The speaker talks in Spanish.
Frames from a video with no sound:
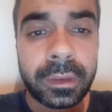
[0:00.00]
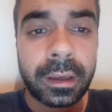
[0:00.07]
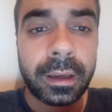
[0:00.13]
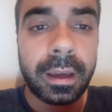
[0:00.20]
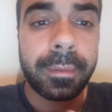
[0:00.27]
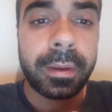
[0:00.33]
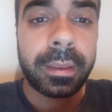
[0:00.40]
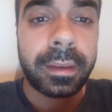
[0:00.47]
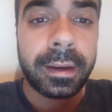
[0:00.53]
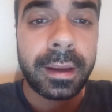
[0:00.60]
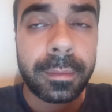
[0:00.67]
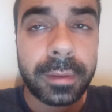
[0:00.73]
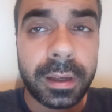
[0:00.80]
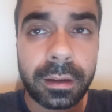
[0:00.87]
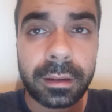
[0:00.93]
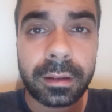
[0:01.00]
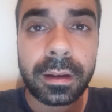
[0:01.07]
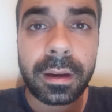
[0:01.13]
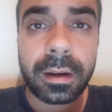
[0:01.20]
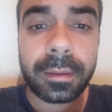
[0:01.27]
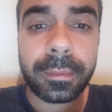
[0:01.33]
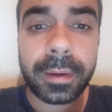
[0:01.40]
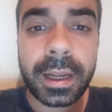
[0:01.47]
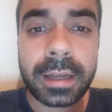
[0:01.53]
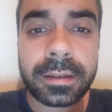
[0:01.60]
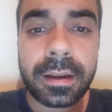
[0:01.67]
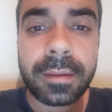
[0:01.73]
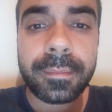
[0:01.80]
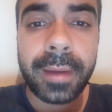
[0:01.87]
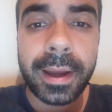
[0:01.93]
que vendría bien que
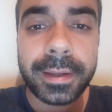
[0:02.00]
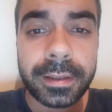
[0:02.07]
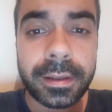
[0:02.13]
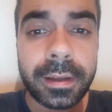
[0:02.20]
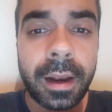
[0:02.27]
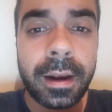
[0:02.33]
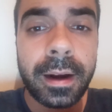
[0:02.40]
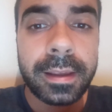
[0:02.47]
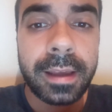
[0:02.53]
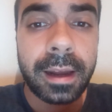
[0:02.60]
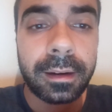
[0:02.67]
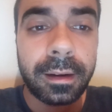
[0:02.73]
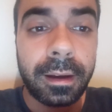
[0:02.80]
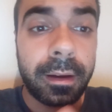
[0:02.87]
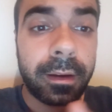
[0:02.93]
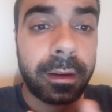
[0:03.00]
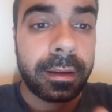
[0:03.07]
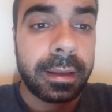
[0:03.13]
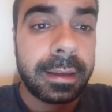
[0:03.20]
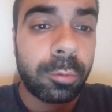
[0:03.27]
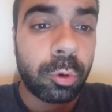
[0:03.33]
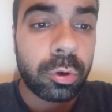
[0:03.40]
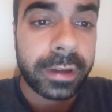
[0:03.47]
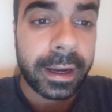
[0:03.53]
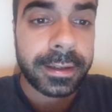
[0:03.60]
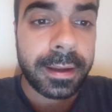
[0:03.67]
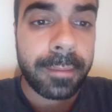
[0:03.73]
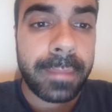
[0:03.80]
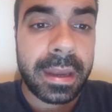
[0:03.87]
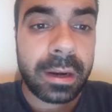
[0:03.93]
liberasen más salarial y
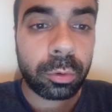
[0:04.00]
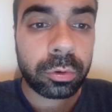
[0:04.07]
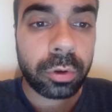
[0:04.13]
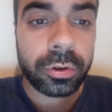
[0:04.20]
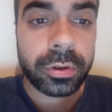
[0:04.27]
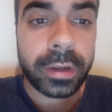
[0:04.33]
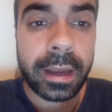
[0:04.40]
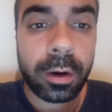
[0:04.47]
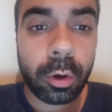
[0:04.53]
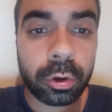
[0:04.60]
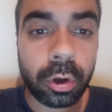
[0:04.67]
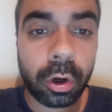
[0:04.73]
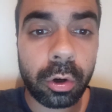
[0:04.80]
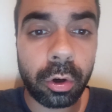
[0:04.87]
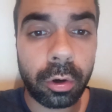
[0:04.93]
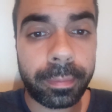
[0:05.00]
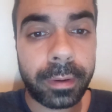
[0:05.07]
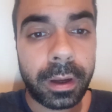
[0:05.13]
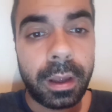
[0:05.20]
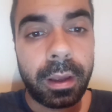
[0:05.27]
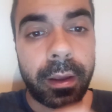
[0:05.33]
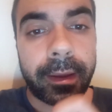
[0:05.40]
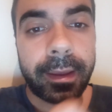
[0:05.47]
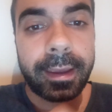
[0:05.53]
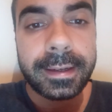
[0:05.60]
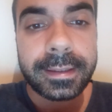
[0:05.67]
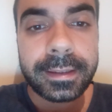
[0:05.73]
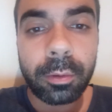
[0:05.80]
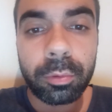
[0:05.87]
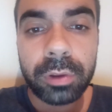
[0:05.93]
buscasen minutos en otro club.
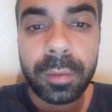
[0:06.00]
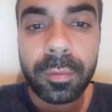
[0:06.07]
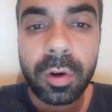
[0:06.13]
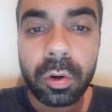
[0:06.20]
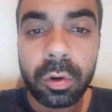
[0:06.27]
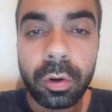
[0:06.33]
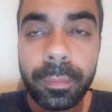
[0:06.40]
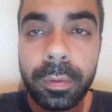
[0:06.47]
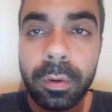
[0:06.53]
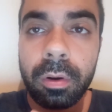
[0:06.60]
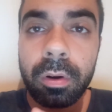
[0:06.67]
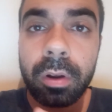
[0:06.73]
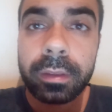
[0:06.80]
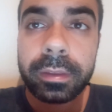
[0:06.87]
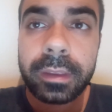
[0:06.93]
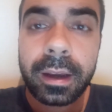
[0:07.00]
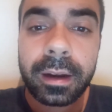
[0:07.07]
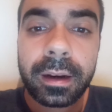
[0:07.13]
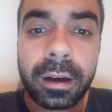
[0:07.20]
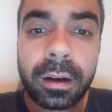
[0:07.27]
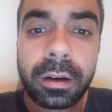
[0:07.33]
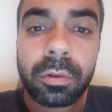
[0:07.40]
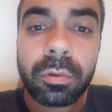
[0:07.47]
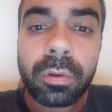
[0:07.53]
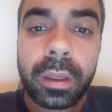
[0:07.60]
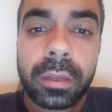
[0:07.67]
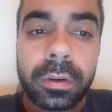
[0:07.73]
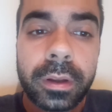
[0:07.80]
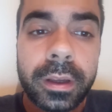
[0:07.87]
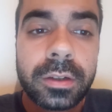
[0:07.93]
Este último grupo lo integran
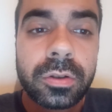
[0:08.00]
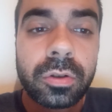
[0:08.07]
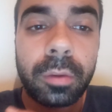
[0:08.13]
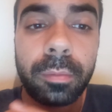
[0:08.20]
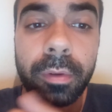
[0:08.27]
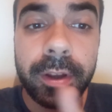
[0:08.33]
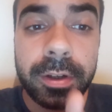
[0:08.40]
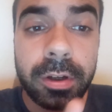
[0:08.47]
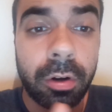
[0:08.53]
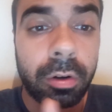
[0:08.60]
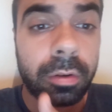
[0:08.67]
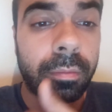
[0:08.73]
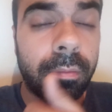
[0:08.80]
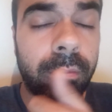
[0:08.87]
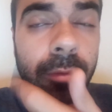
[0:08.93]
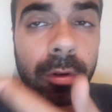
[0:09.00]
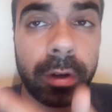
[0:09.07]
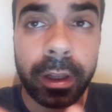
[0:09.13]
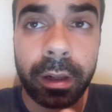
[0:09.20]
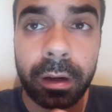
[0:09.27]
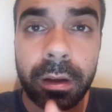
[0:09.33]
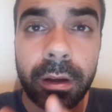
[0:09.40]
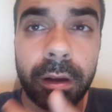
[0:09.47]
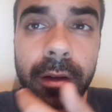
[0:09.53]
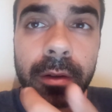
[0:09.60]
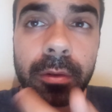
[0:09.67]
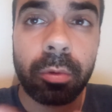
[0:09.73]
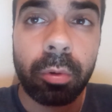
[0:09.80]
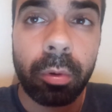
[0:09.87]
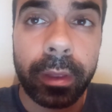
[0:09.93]
jugadores como De Jong, Munir,
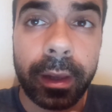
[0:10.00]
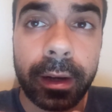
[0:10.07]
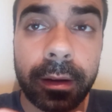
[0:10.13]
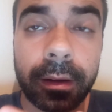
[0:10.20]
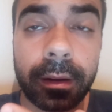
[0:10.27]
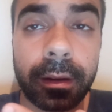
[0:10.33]
Gudel